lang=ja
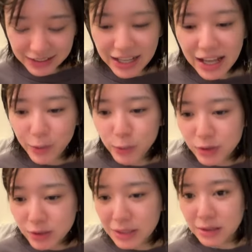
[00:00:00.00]
計よっ
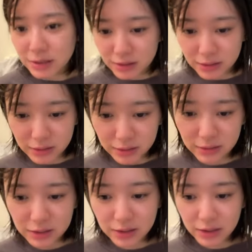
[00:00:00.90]
つです。
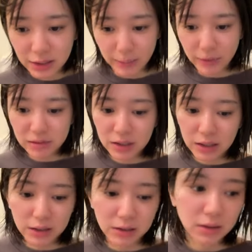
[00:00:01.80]
やばく
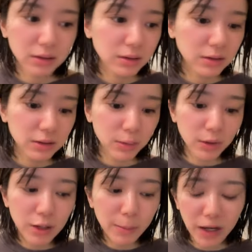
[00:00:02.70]
ない？こ
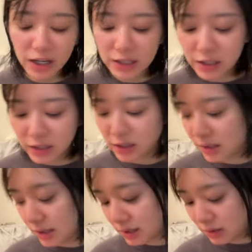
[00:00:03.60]
れでも入りきって
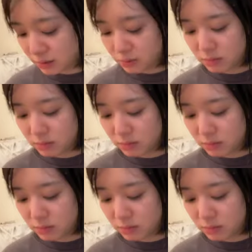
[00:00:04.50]
ないんだ